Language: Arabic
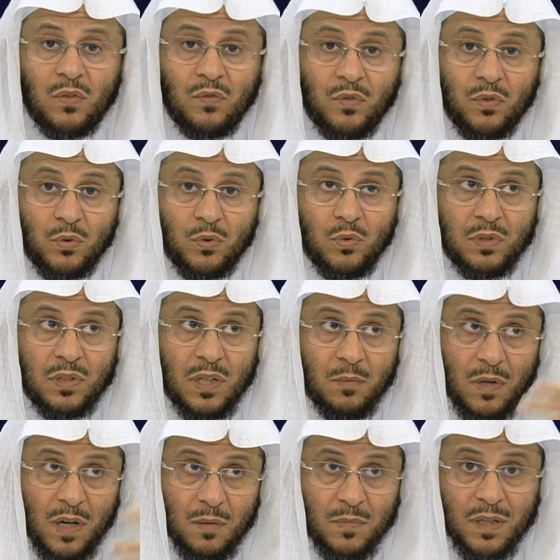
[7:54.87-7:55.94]
في الدنيا
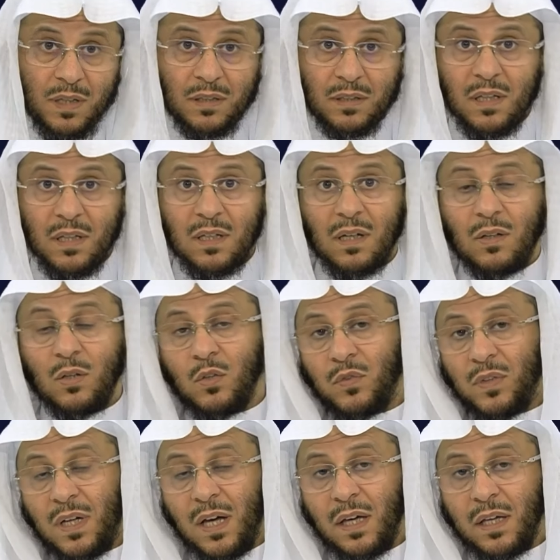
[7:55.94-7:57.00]
مع ما يدخر له
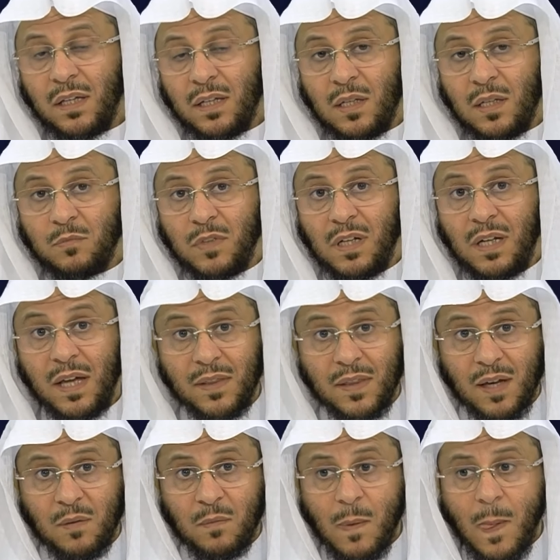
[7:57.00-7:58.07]
في الآخرة من
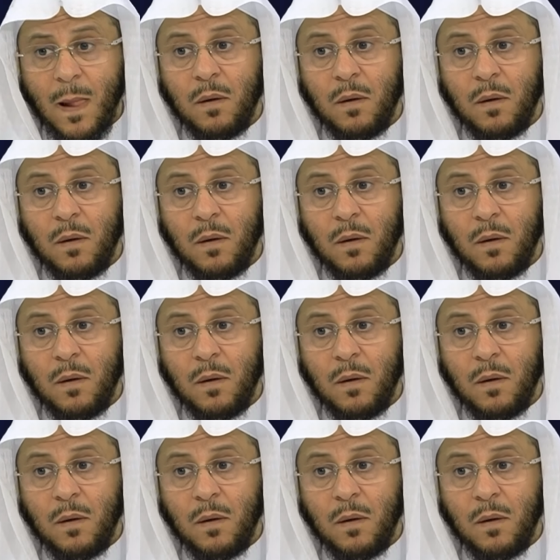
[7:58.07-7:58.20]
العذاب